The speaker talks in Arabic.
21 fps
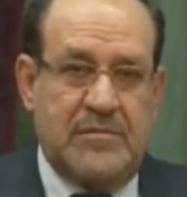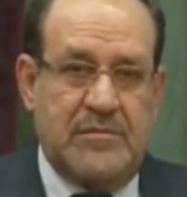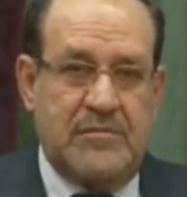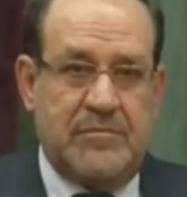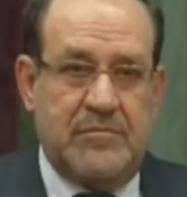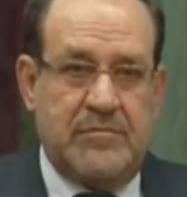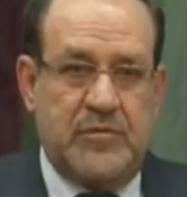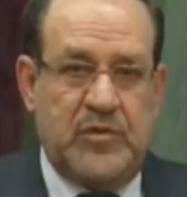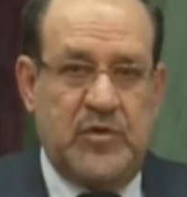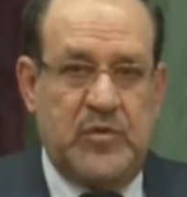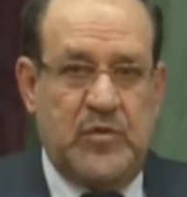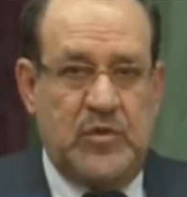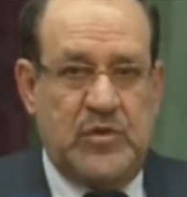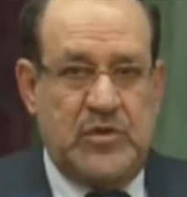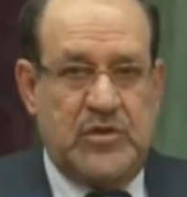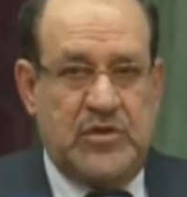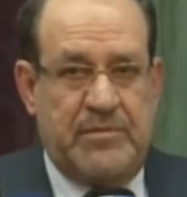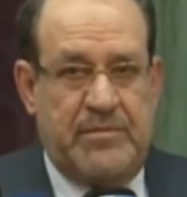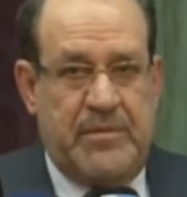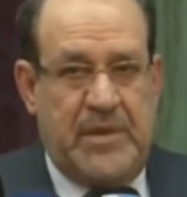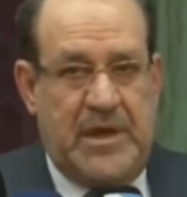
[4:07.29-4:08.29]

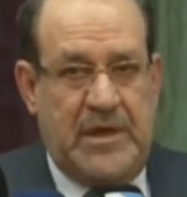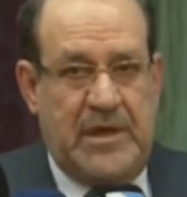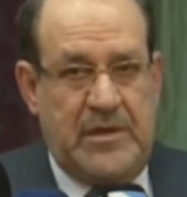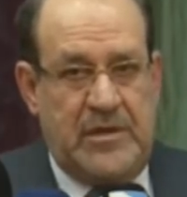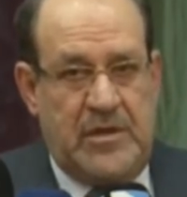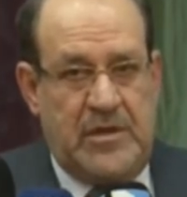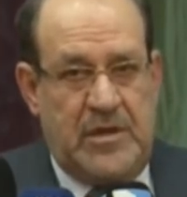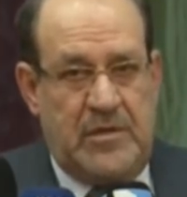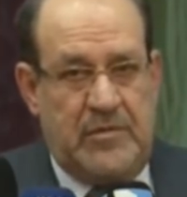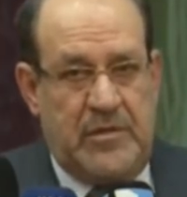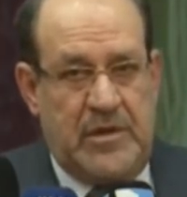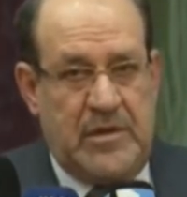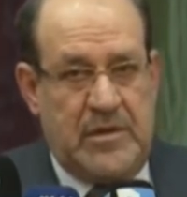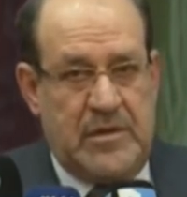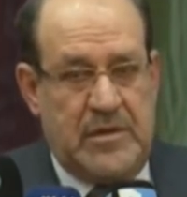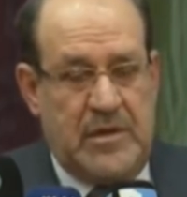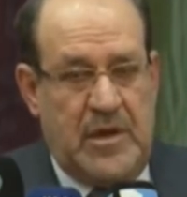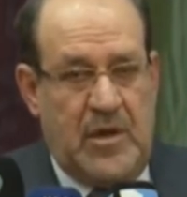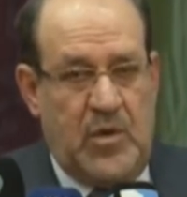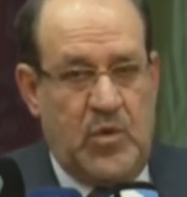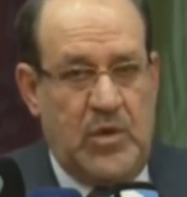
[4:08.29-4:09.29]
بموجب ما عندي من
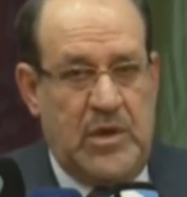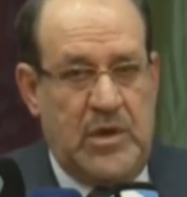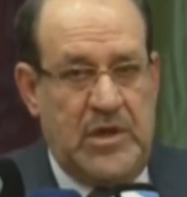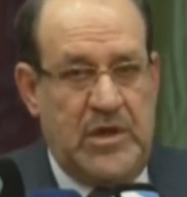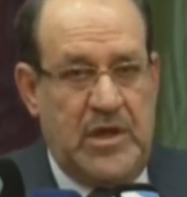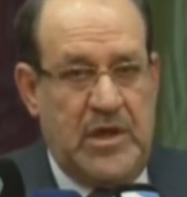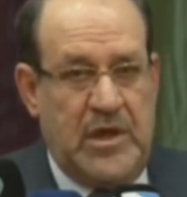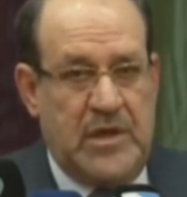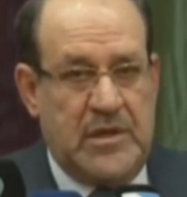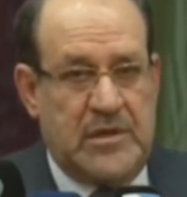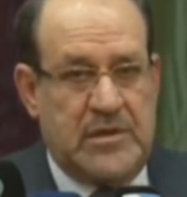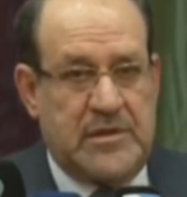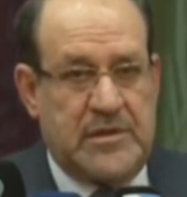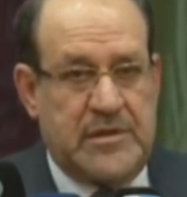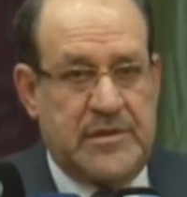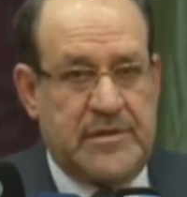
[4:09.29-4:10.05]
اوليات